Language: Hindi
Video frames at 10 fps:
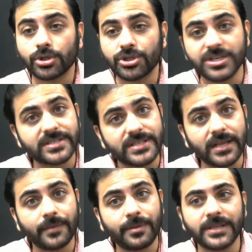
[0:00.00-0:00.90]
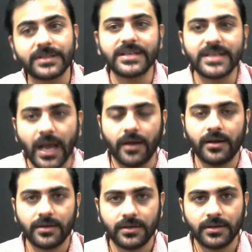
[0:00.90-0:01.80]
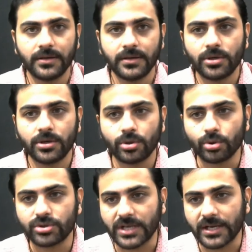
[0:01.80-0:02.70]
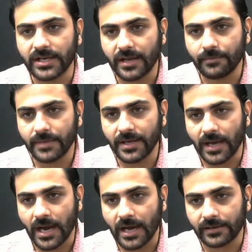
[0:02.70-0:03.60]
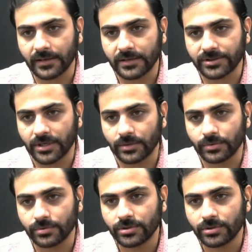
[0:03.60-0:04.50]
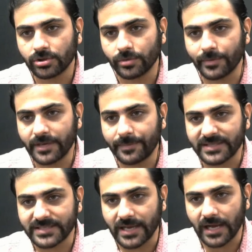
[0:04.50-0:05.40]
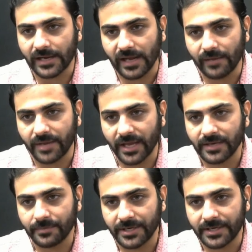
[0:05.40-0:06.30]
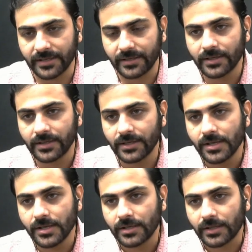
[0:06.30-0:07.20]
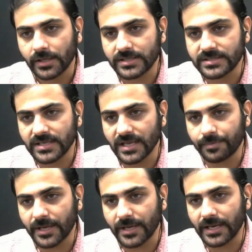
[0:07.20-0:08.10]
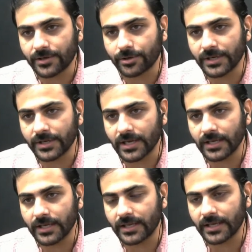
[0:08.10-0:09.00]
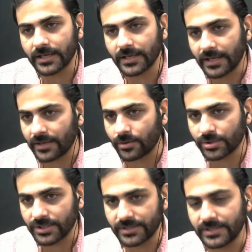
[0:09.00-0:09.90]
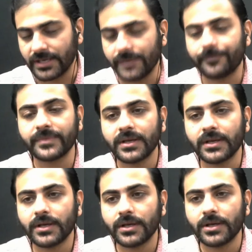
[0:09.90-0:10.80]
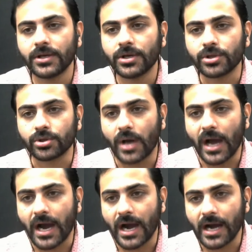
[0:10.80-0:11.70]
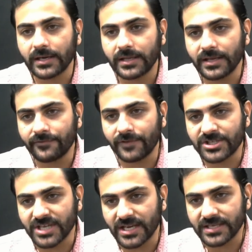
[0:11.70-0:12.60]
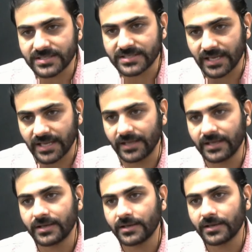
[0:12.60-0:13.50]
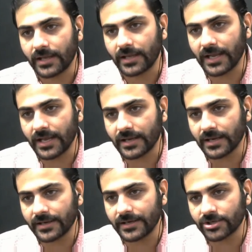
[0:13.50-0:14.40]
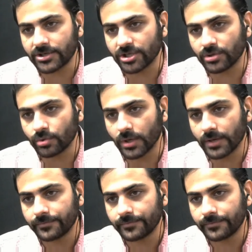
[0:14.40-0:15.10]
जिसने भी दिया उसका नाम मैं आर रखता हूं तो मेरे पास एक आर नाम का एलिमेंट है इसने अपना इलेक्ट्रॉन निकाल के ए को दे दिया तो आर की वजह से ए का रिडक्शन हुआ